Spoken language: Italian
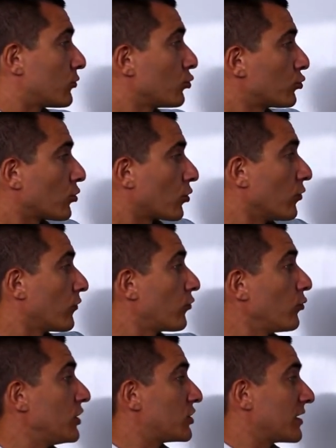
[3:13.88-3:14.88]
tutto
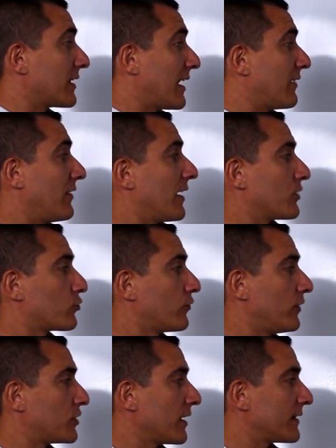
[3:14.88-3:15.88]
confluisce nell'avere
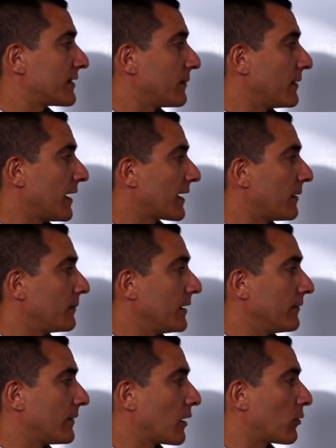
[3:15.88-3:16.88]
sufficiente
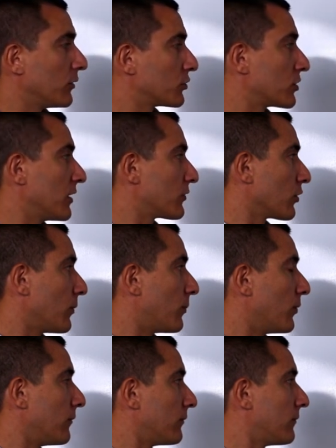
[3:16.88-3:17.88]
BHB e quando ce n'è
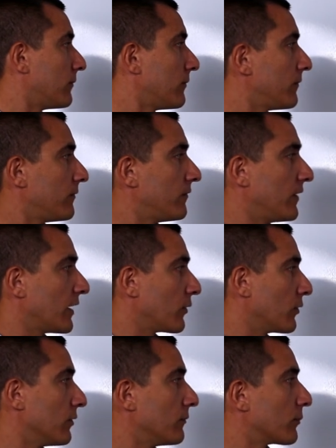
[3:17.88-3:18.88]
troppo
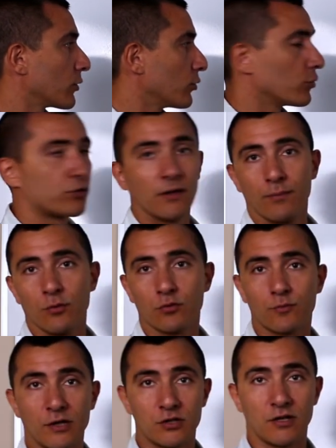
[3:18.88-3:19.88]
vengono prodotte più
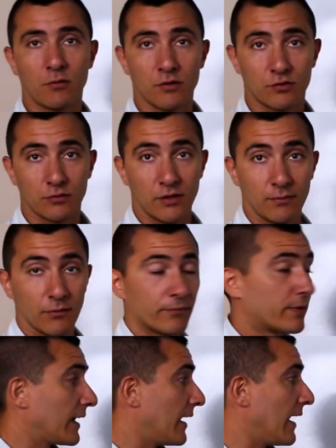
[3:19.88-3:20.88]
specie di questo tipo,
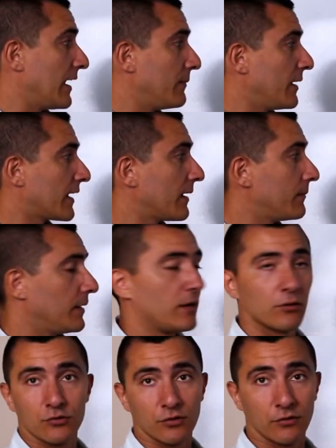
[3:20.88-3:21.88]
perché è il BHB
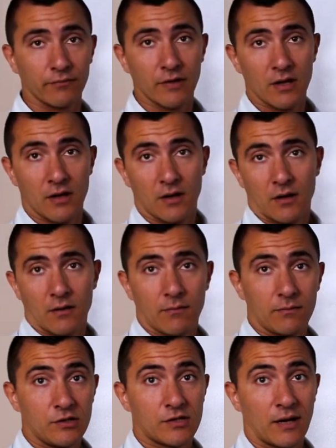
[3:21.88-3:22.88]
il nostro
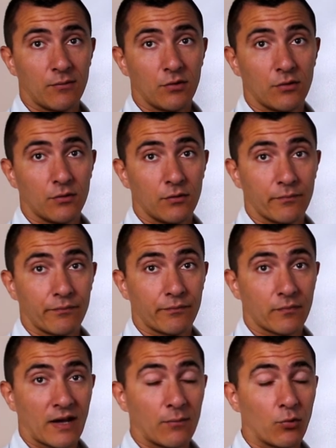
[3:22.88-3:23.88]
diciamo,
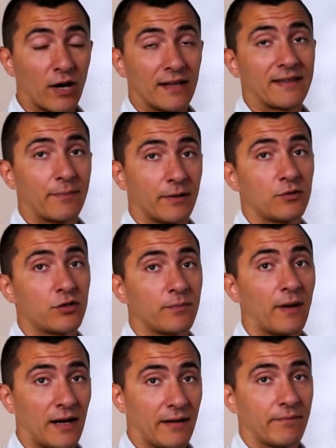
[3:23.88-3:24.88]
carburante
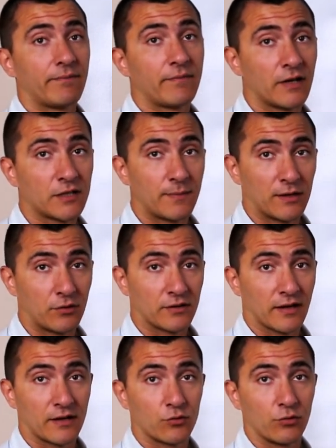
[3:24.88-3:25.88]
principale rispetto ai
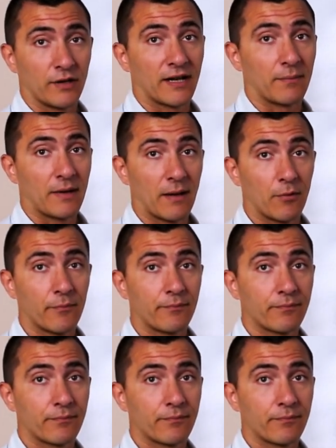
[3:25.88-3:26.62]
tre chetoni che abbiamo.